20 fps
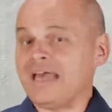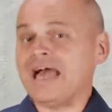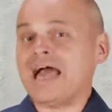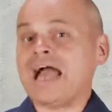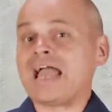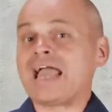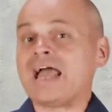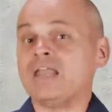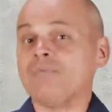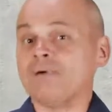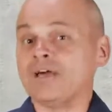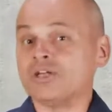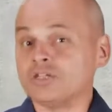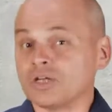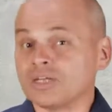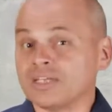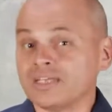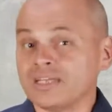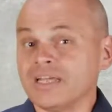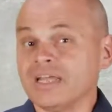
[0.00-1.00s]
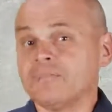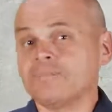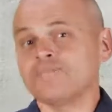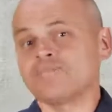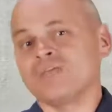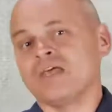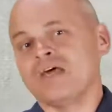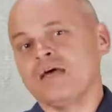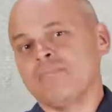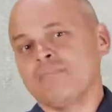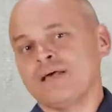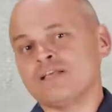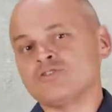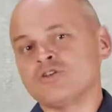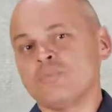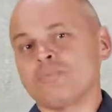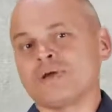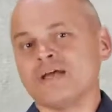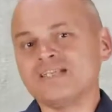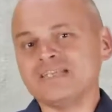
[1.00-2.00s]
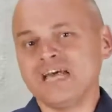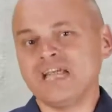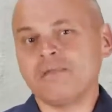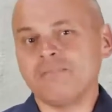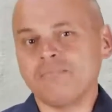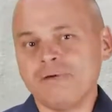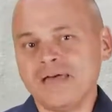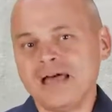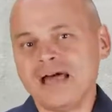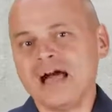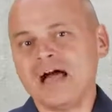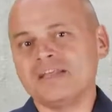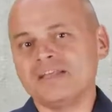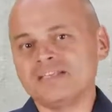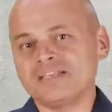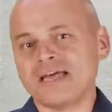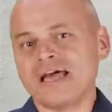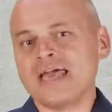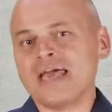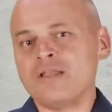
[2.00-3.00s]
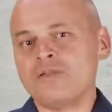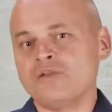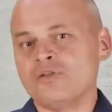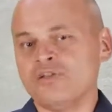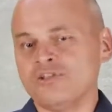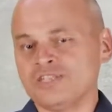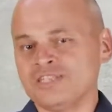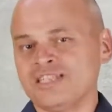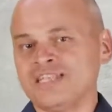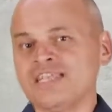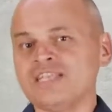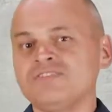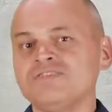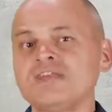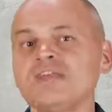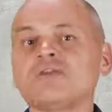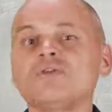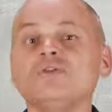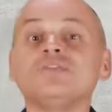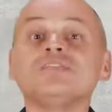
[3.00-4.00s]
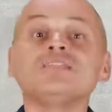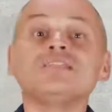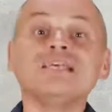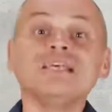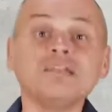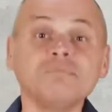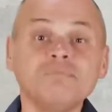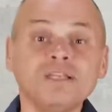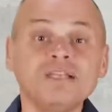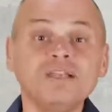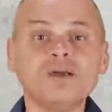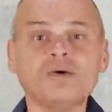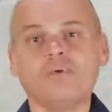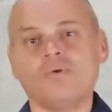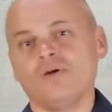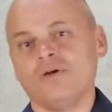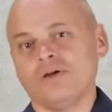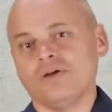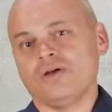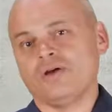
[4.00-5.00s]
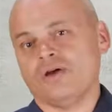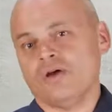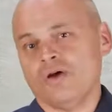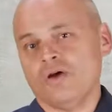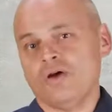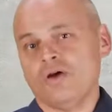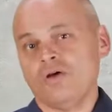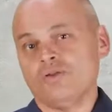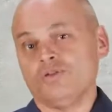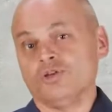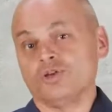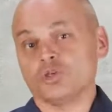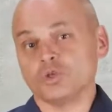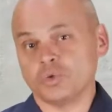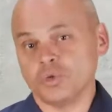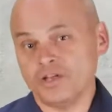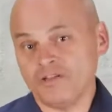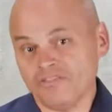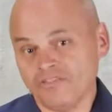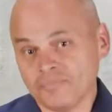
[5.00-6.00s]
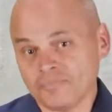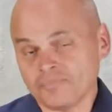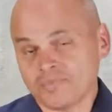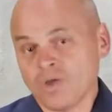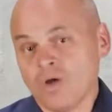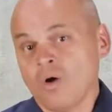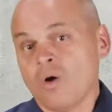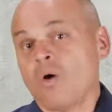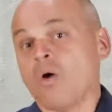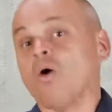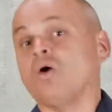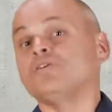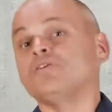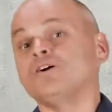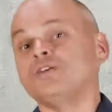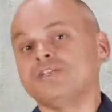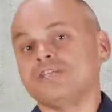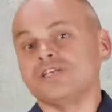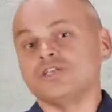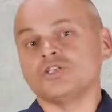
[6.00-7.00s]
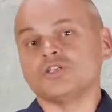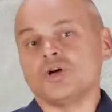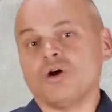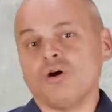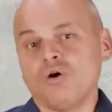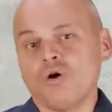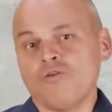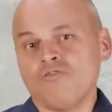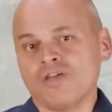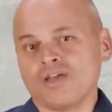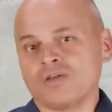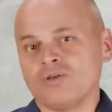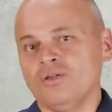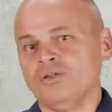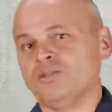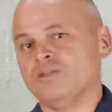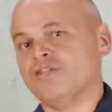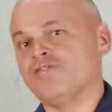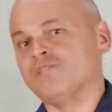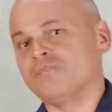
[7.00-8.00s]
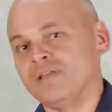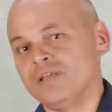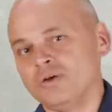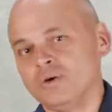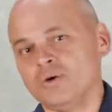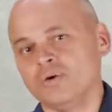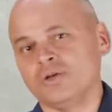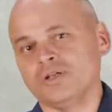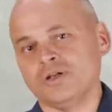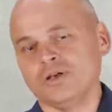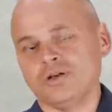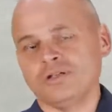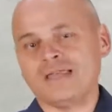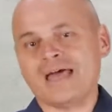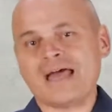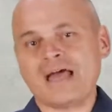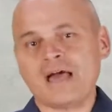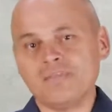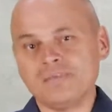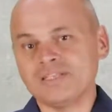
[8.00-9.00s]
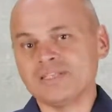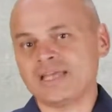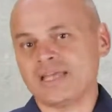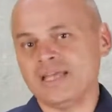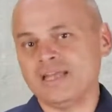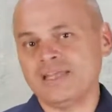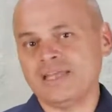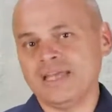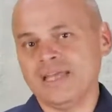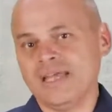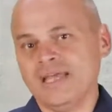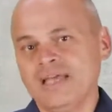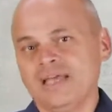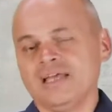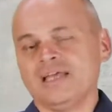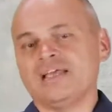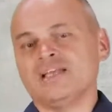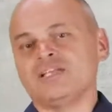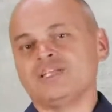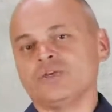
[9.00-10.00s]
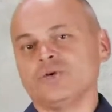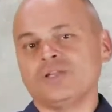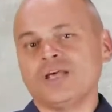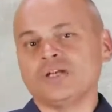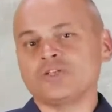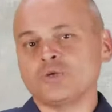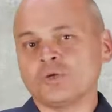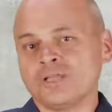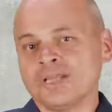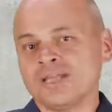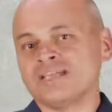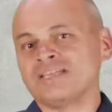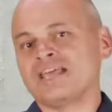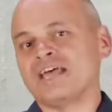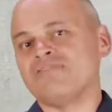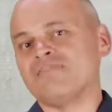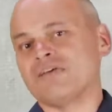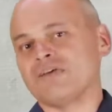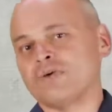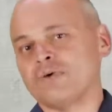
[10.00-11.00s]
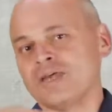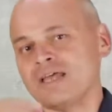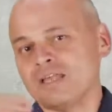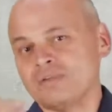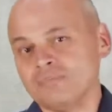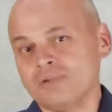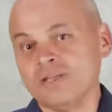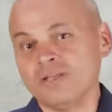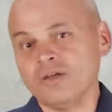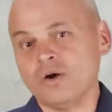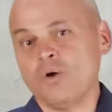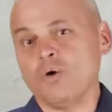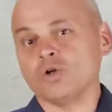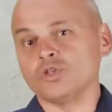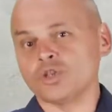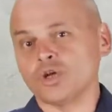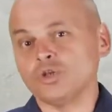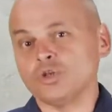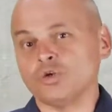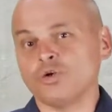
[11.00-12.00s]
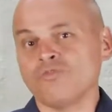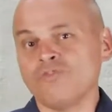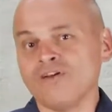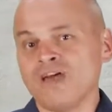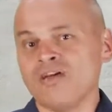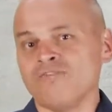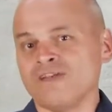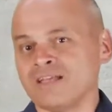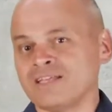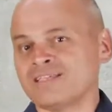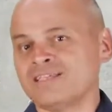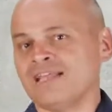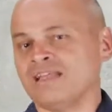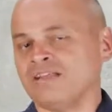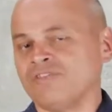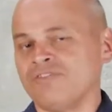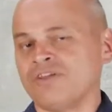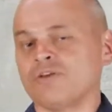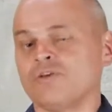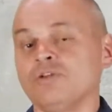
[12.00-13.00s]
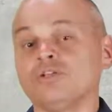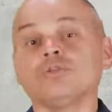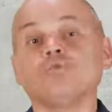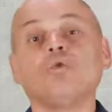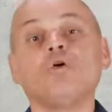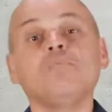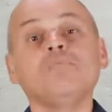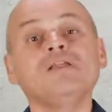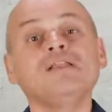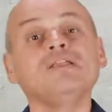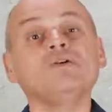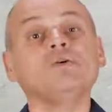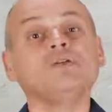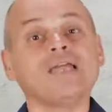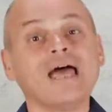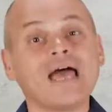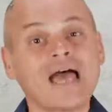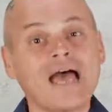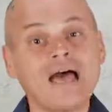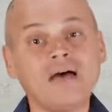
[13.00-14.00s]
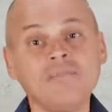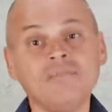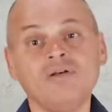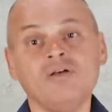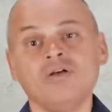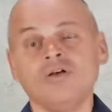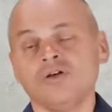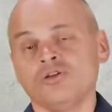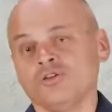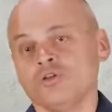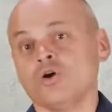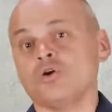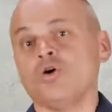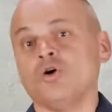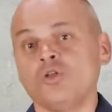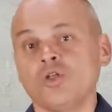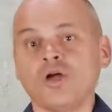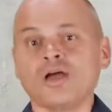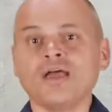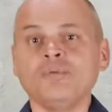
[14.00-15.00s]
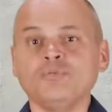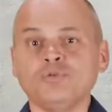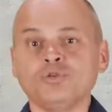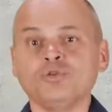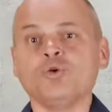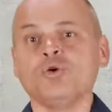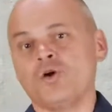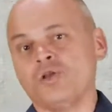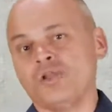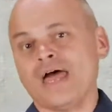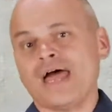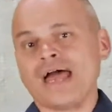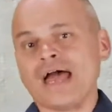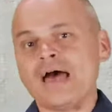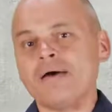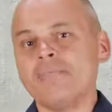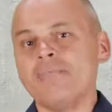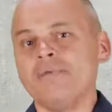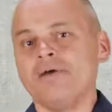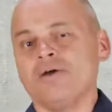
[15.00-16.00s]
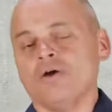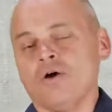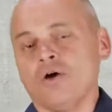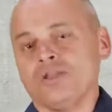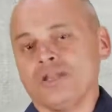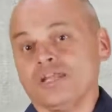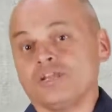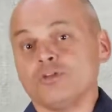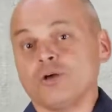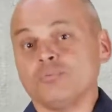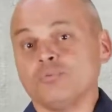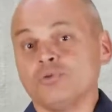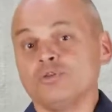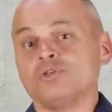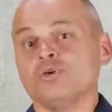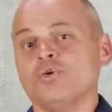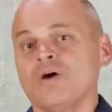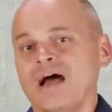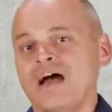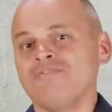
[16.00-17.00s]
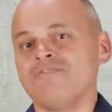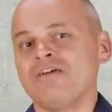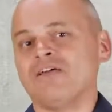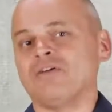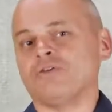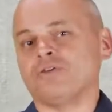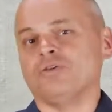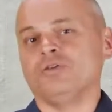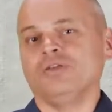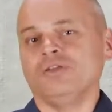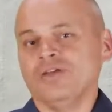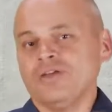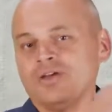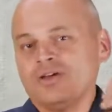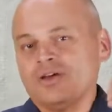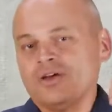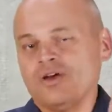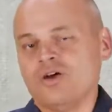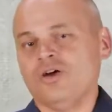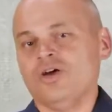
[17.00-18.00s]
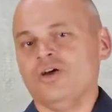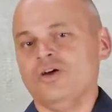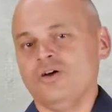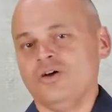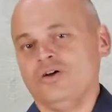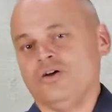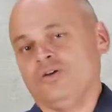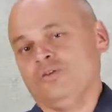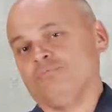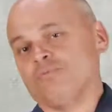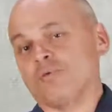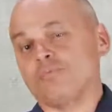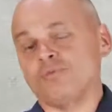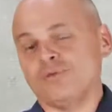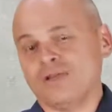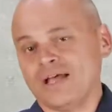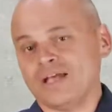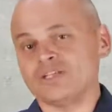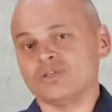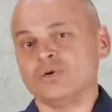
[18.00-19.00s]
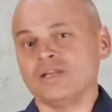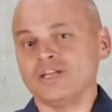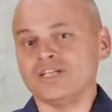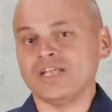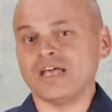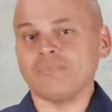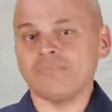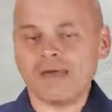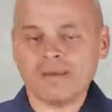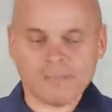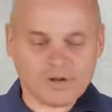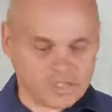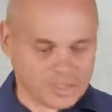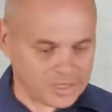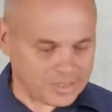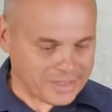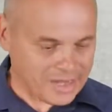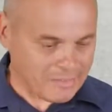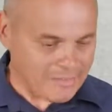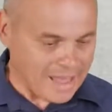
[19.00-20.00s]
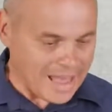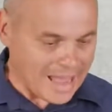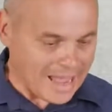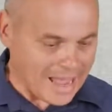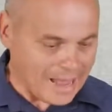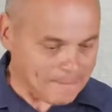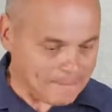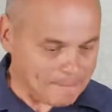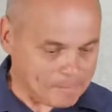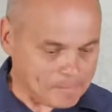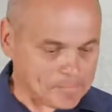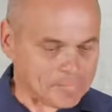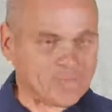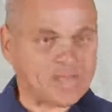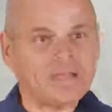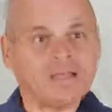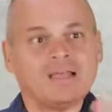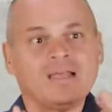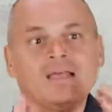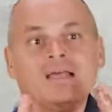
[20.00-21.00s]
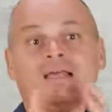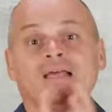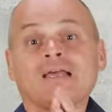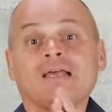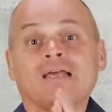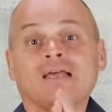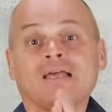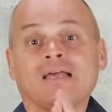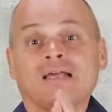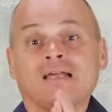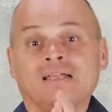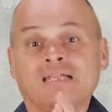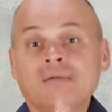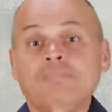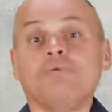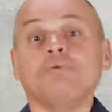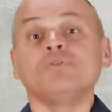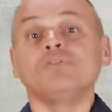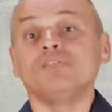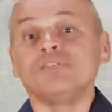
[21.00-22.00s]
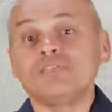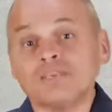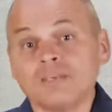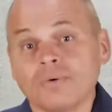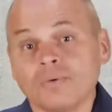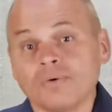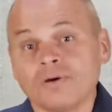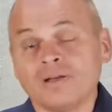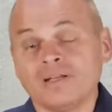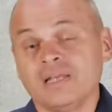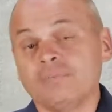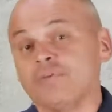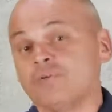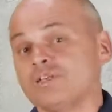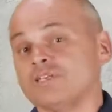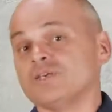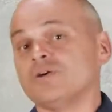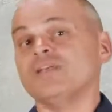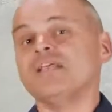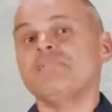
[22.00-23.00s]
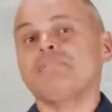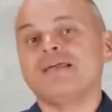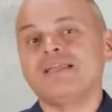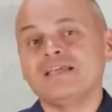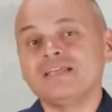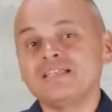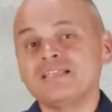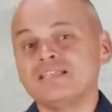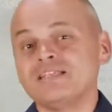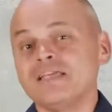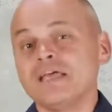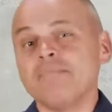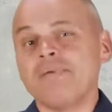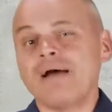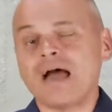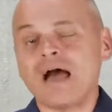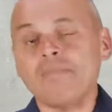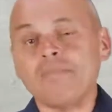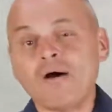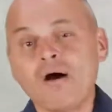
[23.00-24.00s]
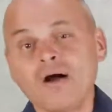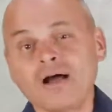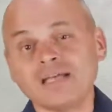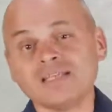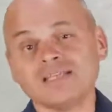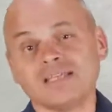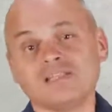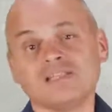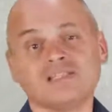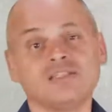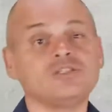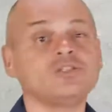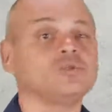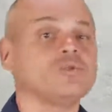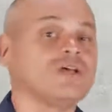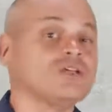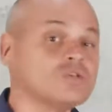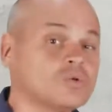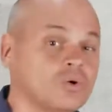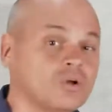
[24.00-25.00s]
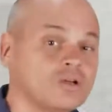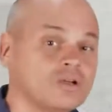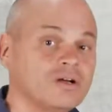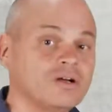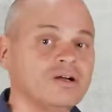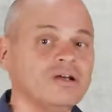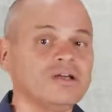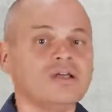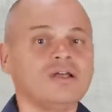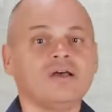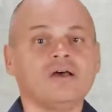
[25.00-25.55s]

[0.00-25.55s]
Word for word: à grande majorité, parce que présentement, en Israël, on a 6,7 millions euh, de juifs. On a déjà 1,9 million euh, d'Arabes israéliens. Si on ajoute les 5,4 millions, on se retrouvait avec 7,3 millions d'Arabes. Donc, on aurait plutôt un Arabe, un État plutôt avec euh, euh, une, population légèrement majoritairement arabe. Les positions. Les positions des Palestiniens par rapport à cette situation-là,